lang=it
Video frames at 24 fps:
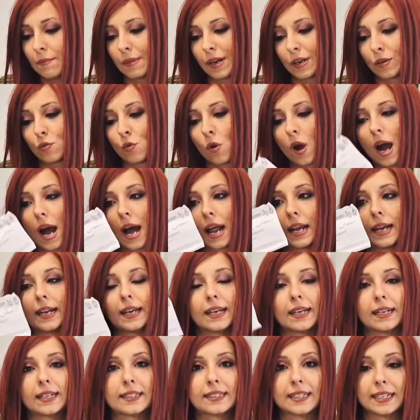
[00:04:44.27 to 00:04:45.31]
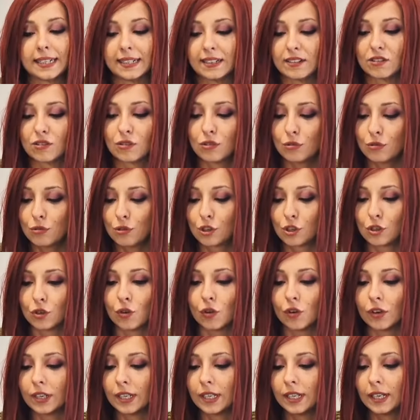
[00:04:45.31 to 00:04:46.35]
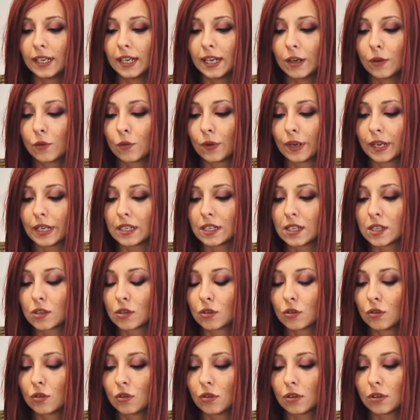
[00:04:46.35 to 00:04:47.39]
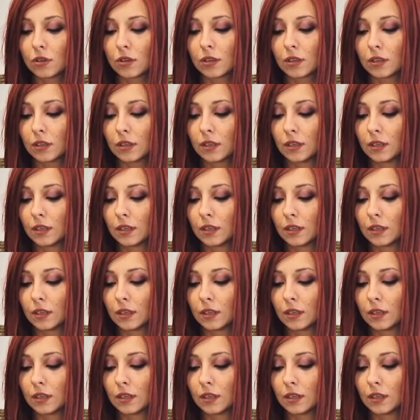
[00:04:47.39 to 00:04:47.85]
il manuale delle istruzioni e questo